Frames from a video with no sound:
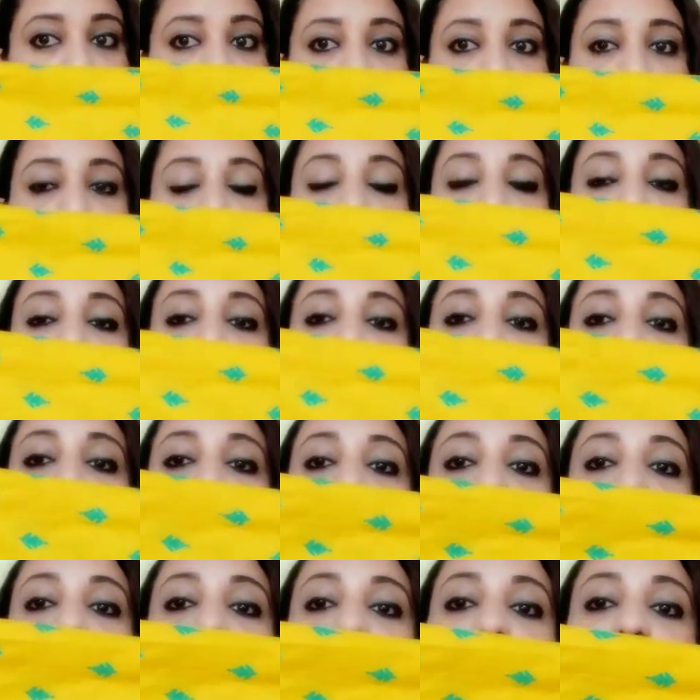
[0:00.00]
है
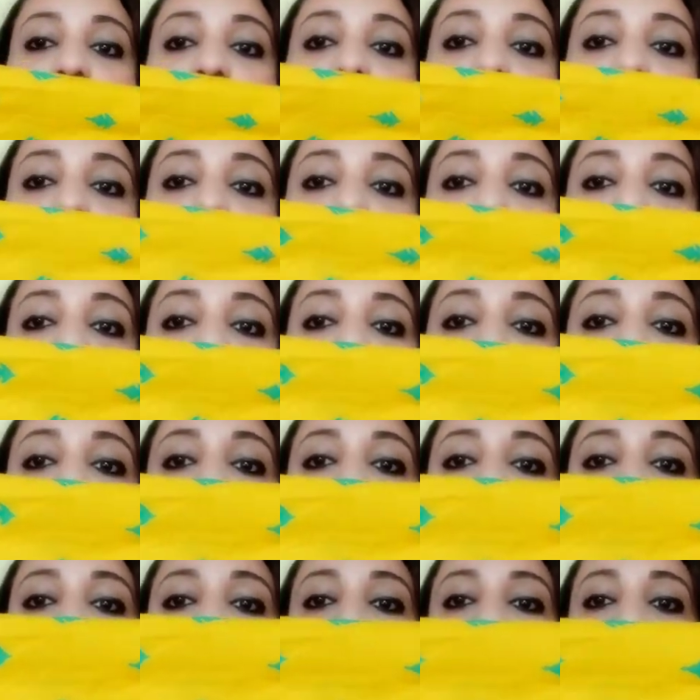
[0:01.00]
स्लीव में यहाँ पे पिंक
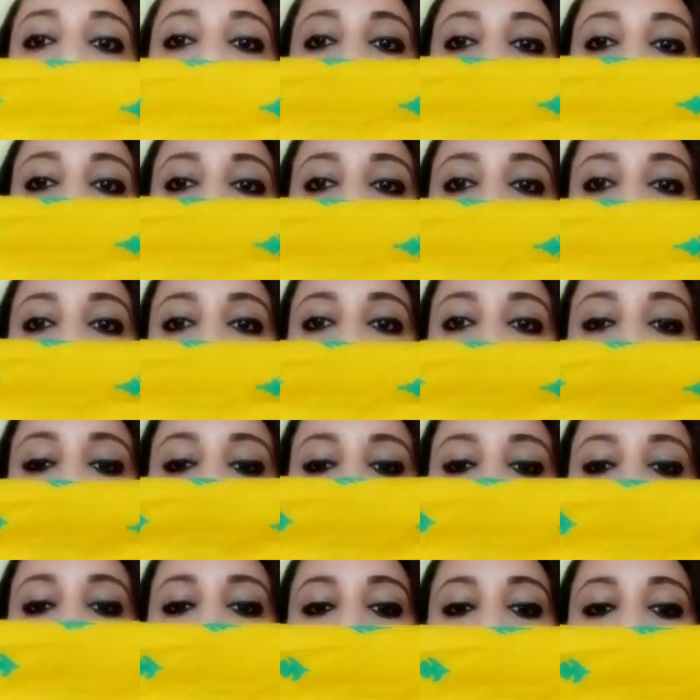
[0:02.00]
कलर की बॉर्डर दी
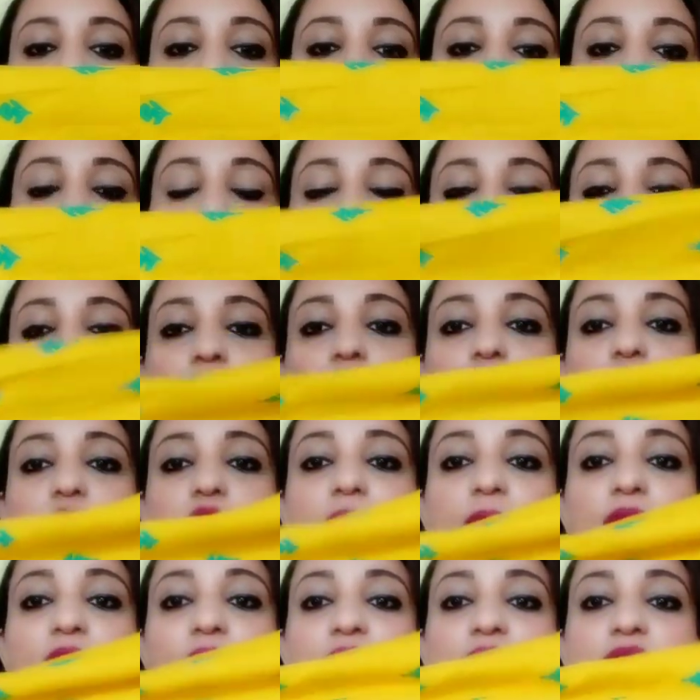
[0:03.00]
गई है और
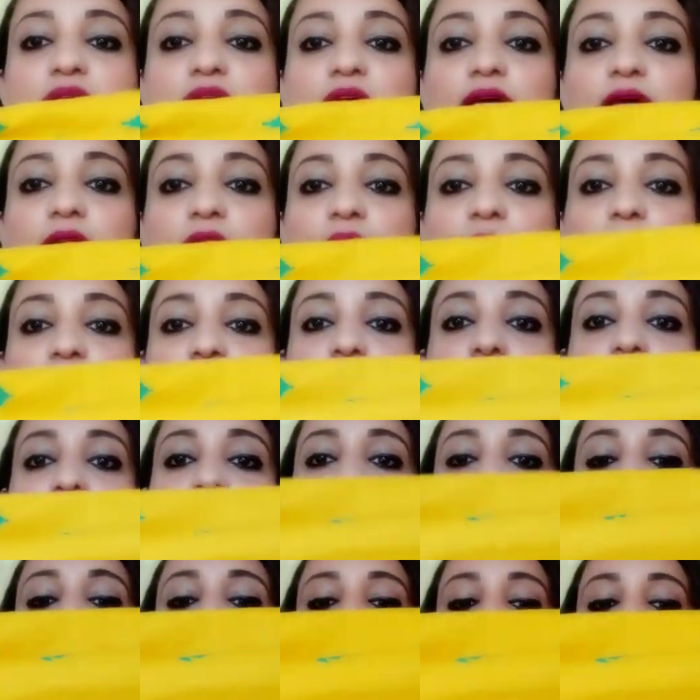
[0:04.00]
उसमें ऐसे ग्रीन
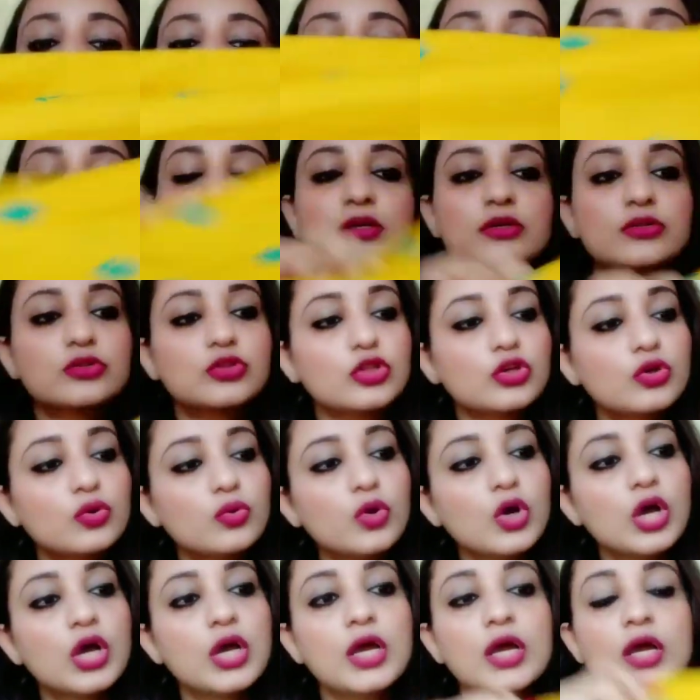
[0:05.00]
कलर की आप देख सकते
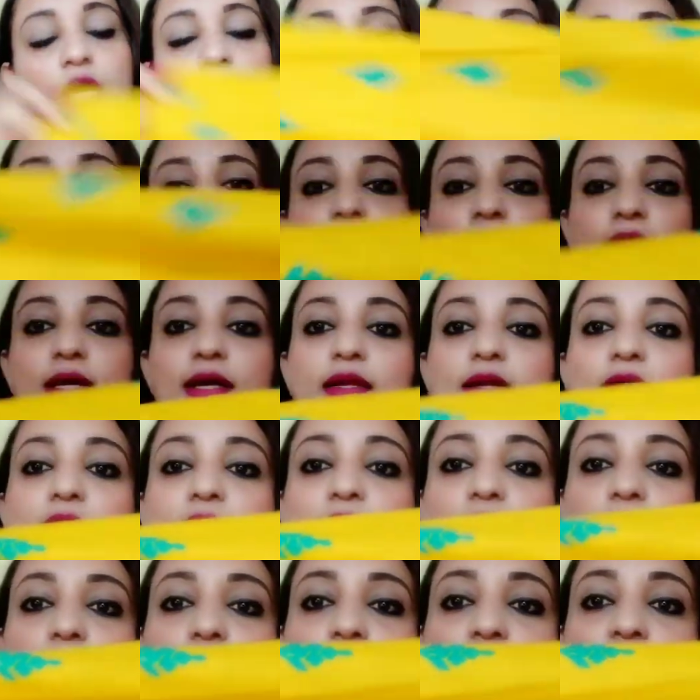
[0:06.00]
हो ग्रीन कलर
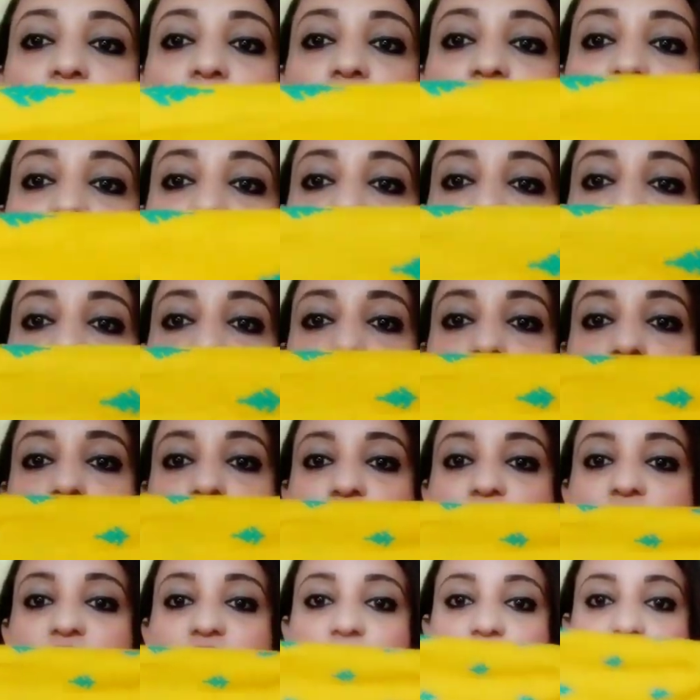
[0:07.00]
की प्रिंट है
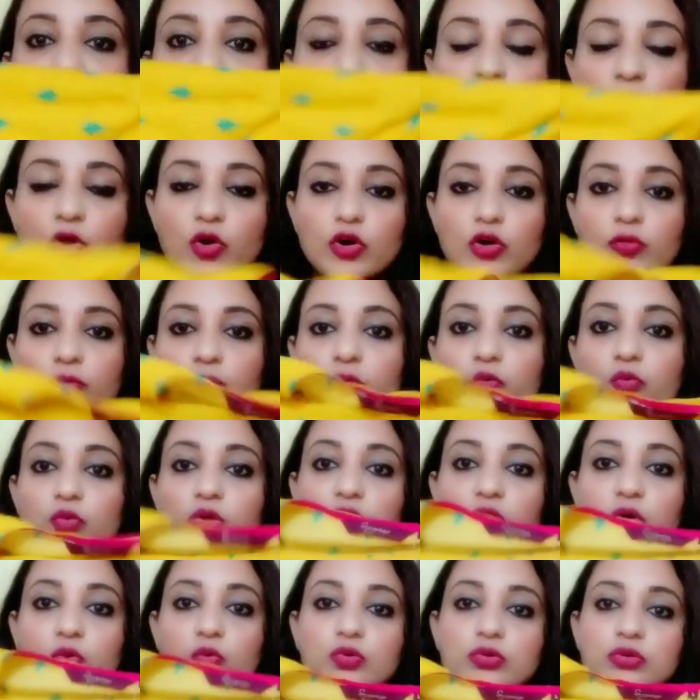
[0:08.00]
पूरी स्लीव में और
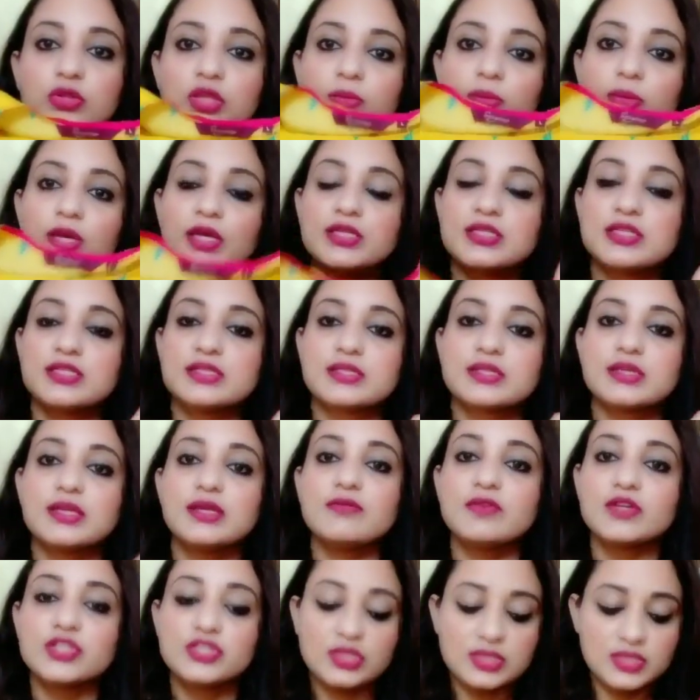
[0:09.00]
पूरी कुर्ती में जिसकी
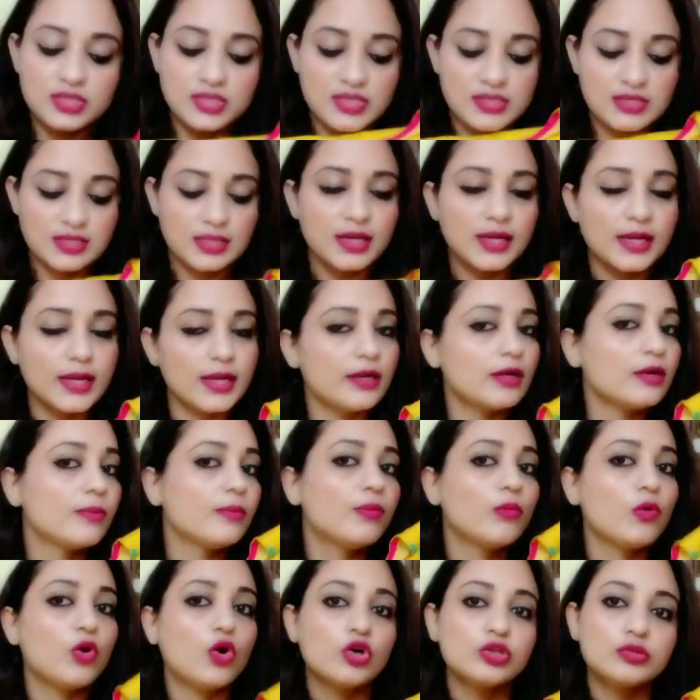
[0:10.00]
वजह से इसका
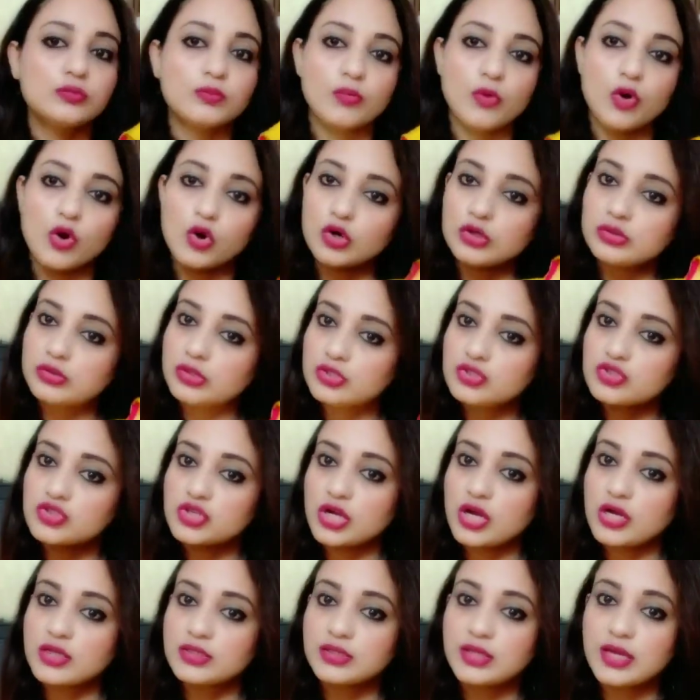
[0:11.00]
गेटअप बहुत बहुत
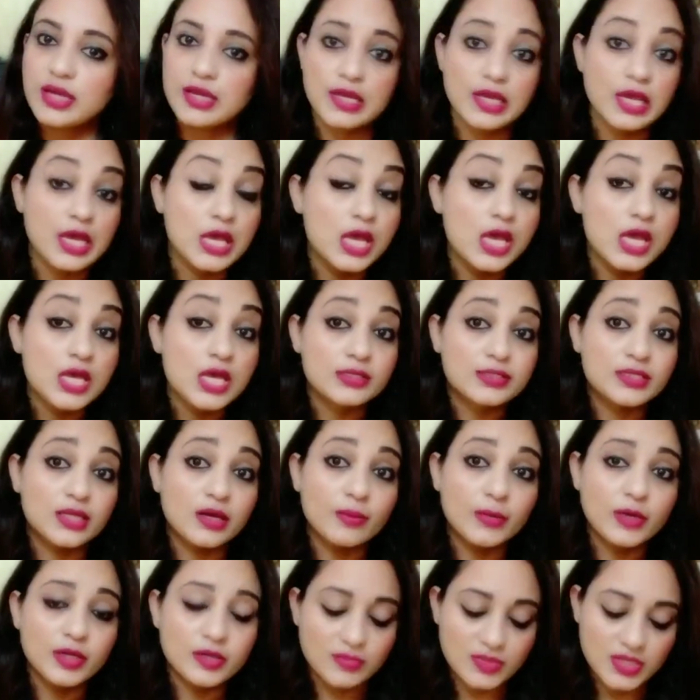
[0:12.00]
अच्छा आता है
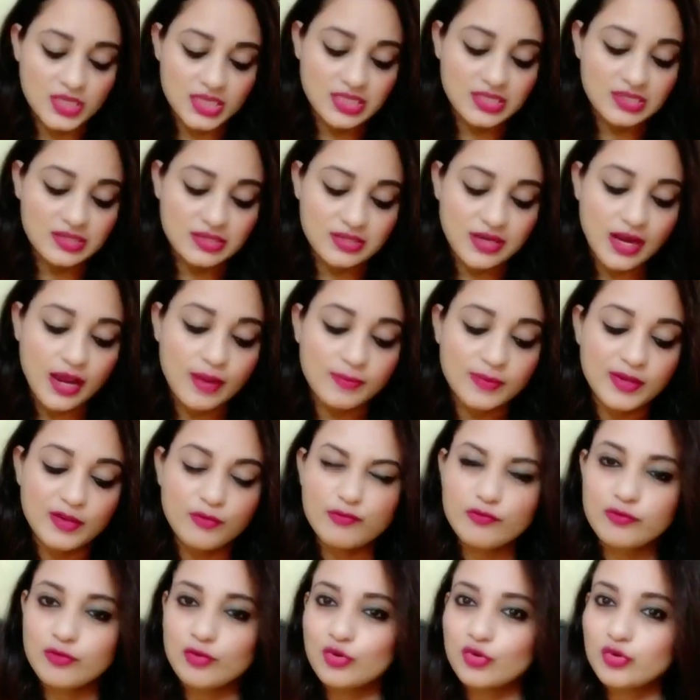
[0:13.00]
समर में इस टाइप की
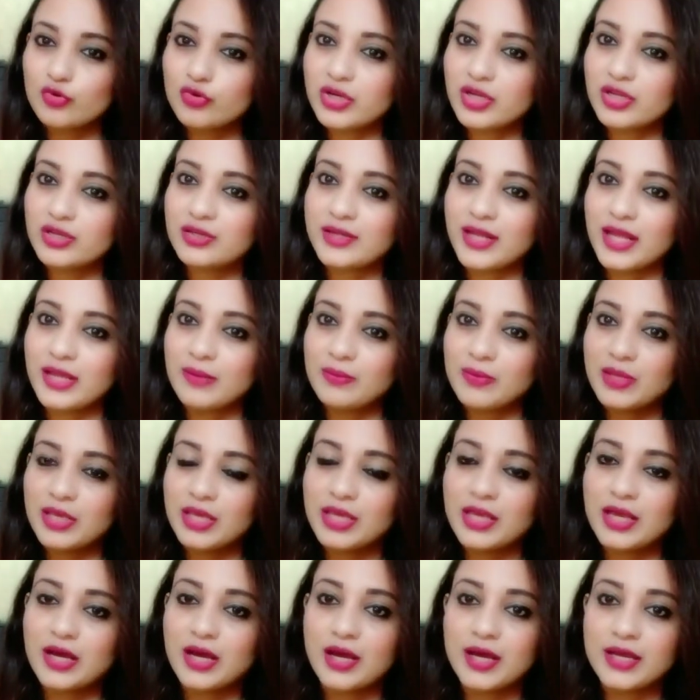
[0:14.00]
फ्लोरल टाइप
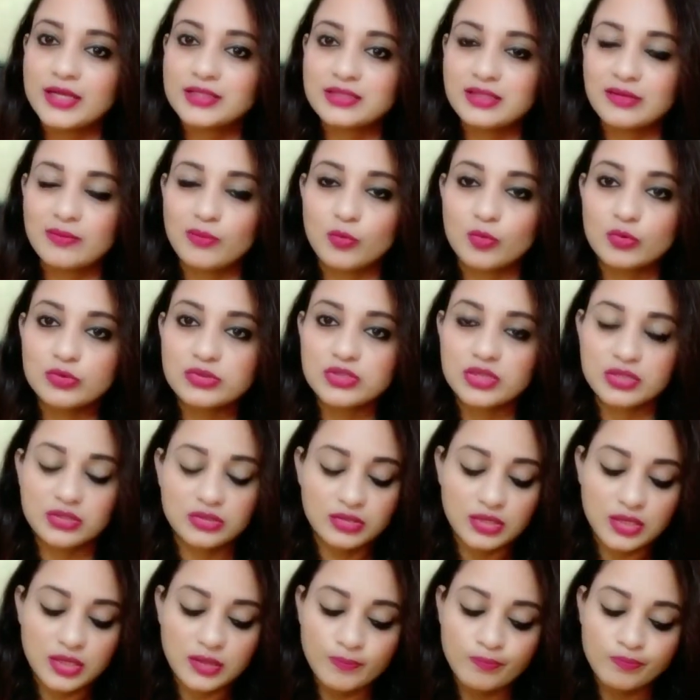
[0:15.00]
की यहाँ ऐसे बोल
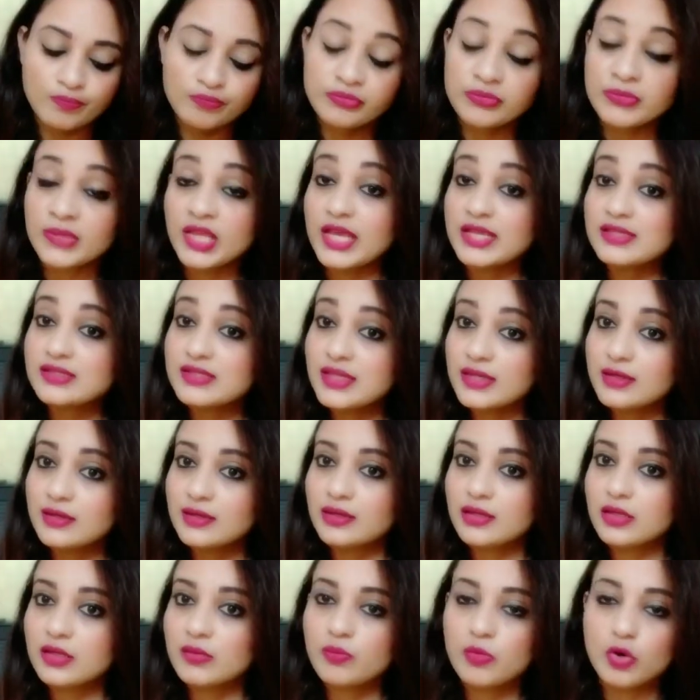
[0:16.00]
सकते हैं ऐसे
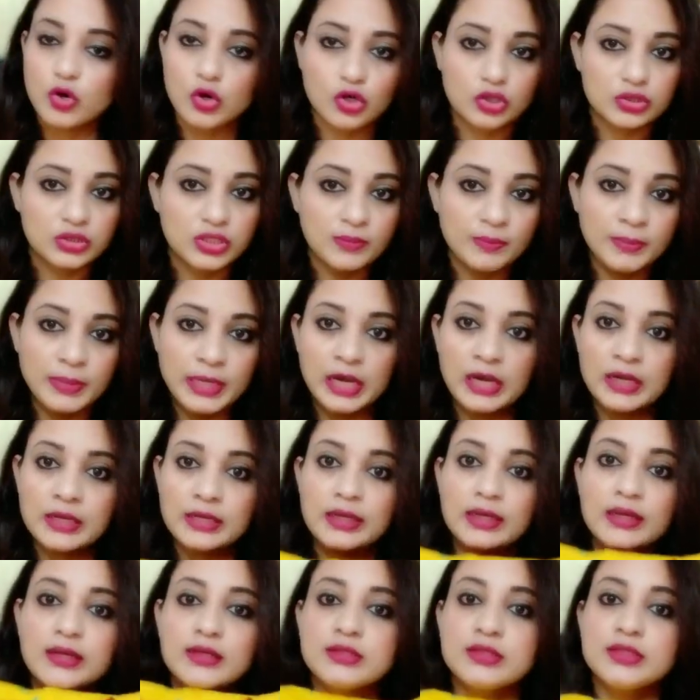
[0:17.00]
कलर बहुत ही
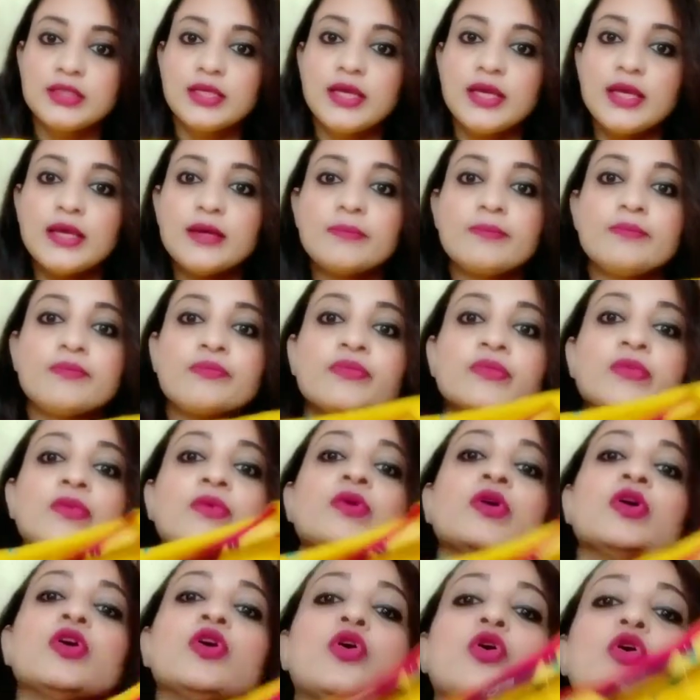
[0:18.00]
प्यारे लगते हैं
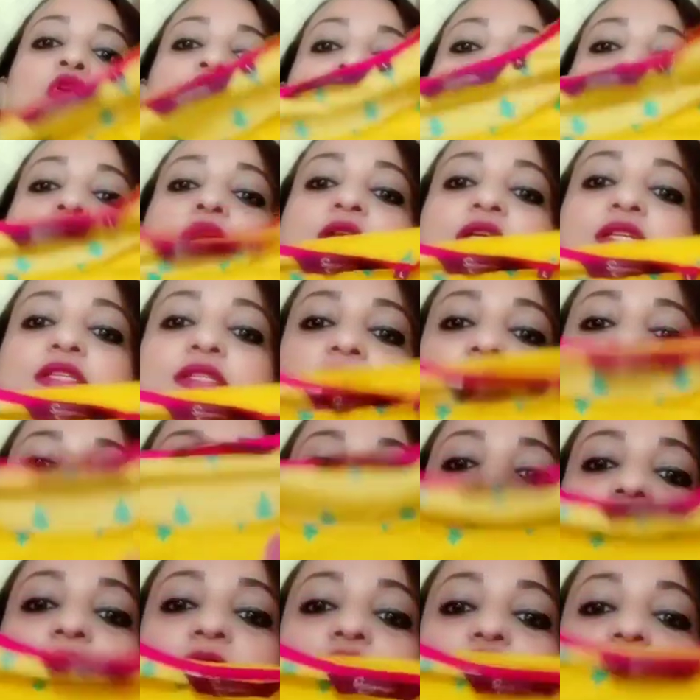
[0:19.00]
और इसका
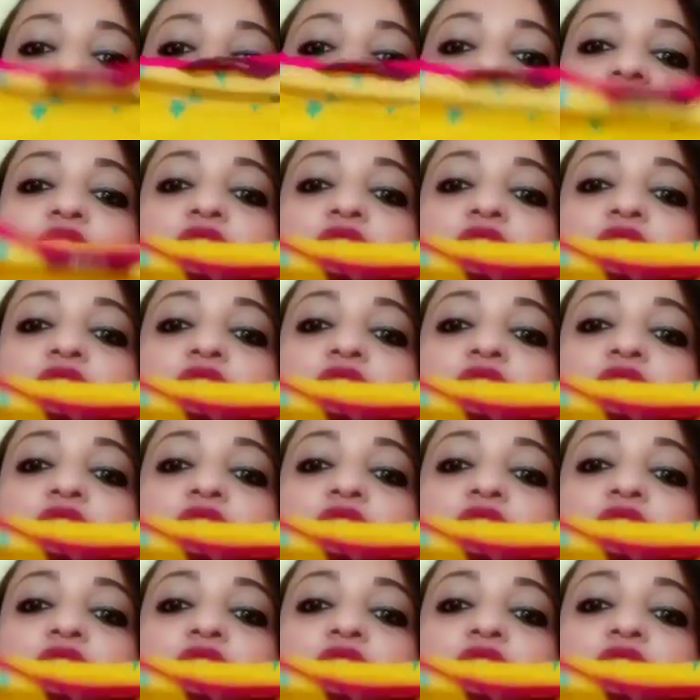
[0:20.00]
जो